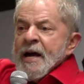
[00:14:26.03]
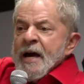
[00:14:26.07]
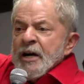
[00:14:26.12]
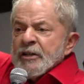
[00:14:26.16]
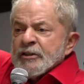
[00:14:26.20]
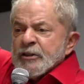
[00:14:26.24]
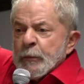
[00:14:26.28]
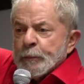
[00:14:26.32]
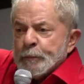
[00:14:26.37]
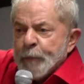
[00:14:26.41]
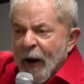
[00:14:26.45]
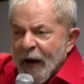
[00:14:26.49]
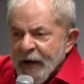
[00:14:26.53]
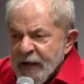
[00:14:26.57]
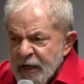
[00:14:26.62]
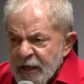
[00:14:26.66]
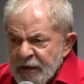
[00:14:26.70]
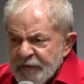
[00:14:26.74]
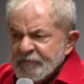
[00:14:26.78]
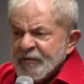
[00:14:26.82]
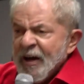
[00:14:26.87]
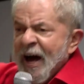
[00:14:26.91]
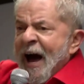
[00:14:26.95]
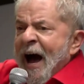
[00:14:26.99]
este
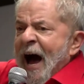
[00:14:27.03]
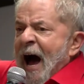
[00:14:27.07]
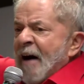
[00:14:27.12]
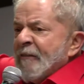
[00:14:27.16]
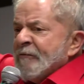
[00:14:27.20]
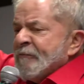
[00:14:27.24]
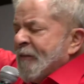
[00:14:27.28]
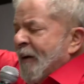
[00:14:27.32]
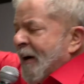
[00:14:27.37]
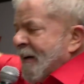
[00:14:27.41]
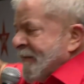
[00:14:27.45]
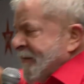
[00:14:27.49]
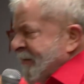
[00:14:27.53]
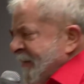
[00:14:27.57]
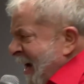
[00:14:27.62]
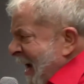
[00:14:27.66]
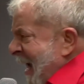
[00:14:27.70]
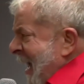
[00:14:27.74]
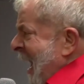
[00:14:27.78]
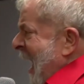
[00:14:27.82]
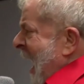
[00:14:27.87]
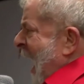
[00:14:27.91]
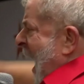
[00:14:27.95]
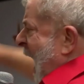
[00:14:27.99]
país a fazer